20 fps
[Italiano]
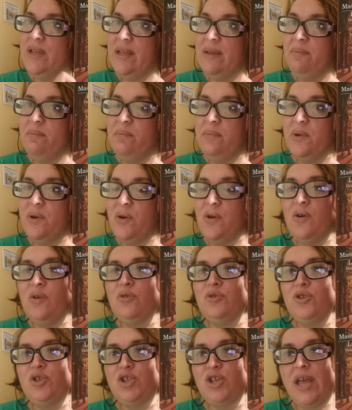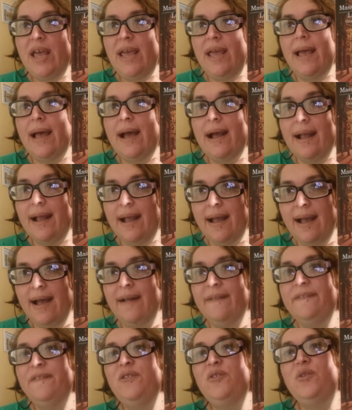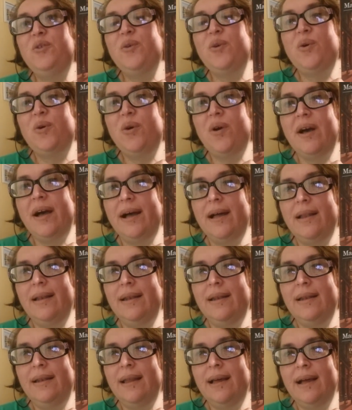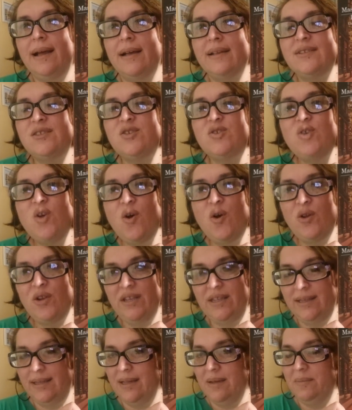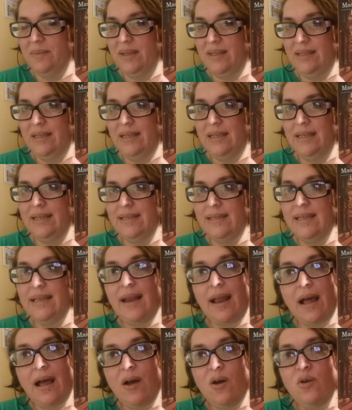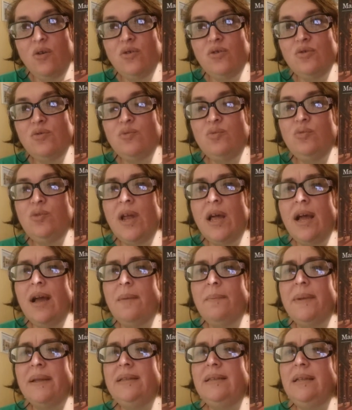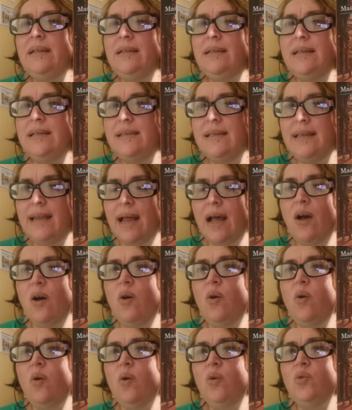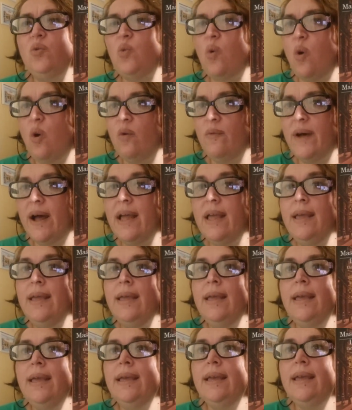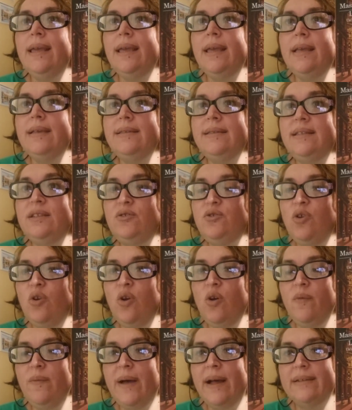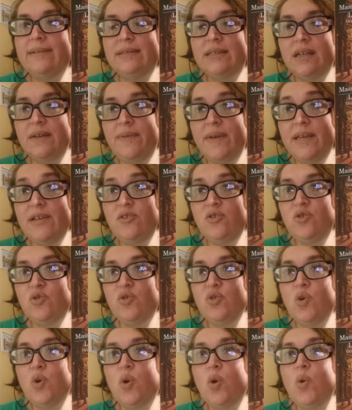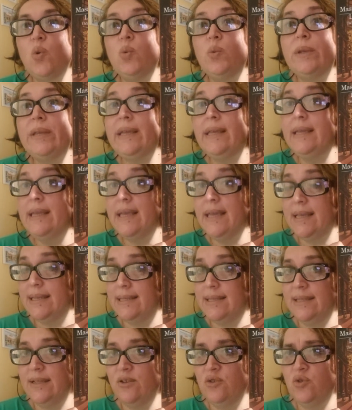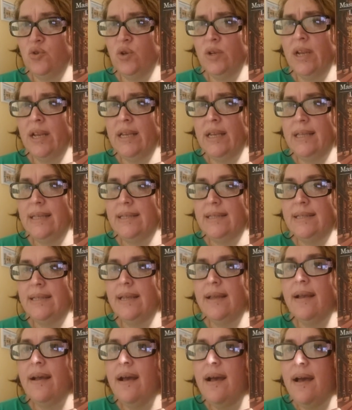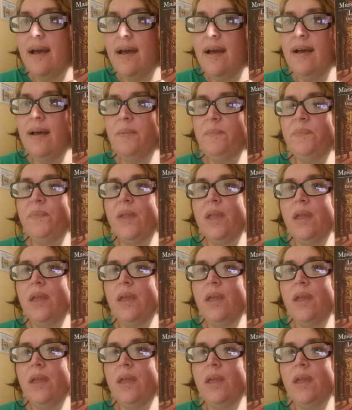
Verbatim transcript: libro c'è accanto alla solita Matilde Serao una Matilde Serao nuova che si trova attraverso un'inchiesta giornalistica a